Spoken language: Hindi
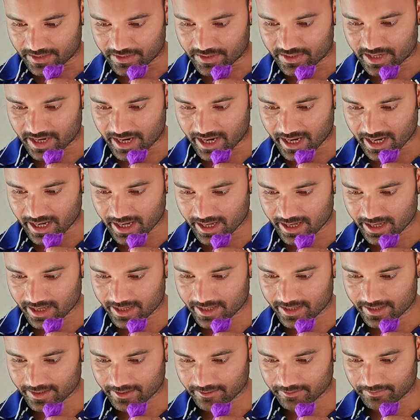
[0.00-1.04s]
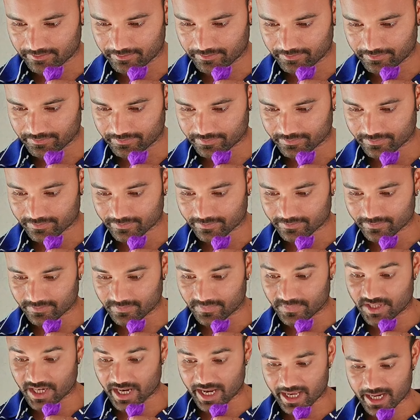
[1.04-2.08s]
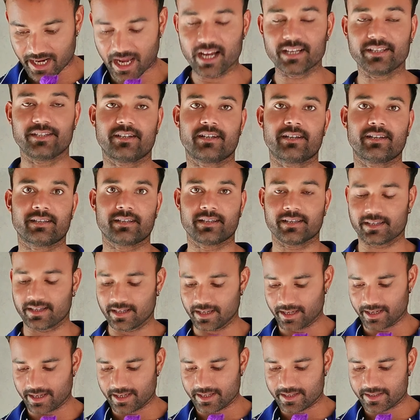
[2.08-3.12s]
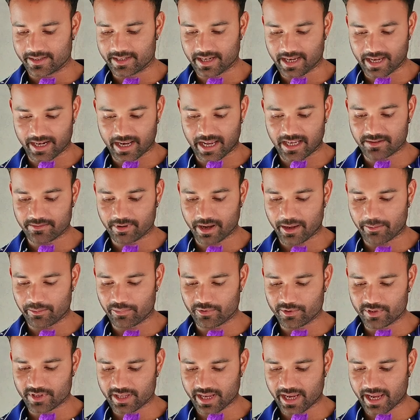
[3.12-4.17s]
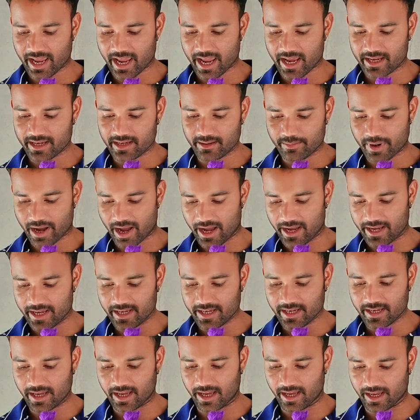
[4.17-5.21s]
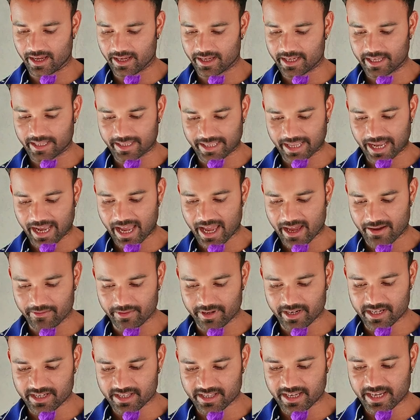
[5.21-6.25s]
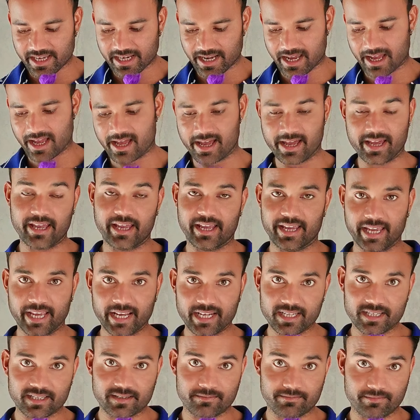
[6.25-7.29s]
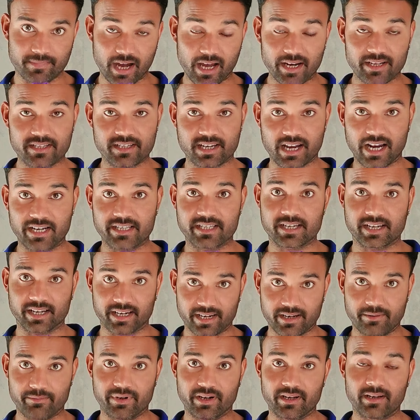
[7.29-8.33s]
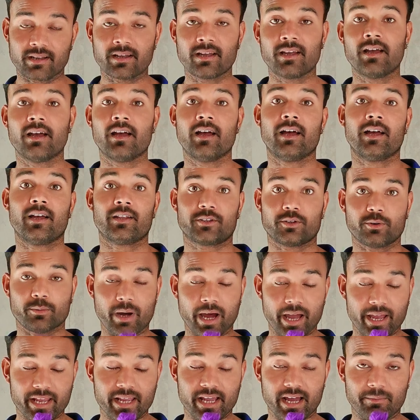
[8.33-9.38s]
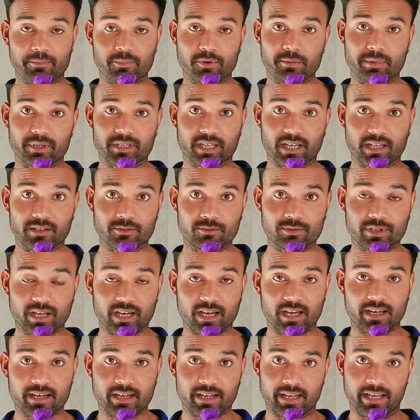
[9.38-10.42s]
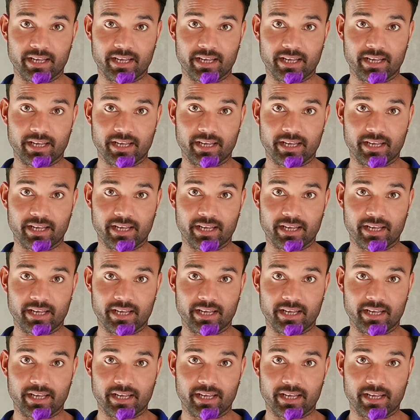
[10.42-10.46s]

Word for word: जय जयराज जयराज भाई पूछते हैं कि भाई आ, कितना एवरेज दे रहा है एक बार चार्ज करने पर तो भाई आपको बता दूं यार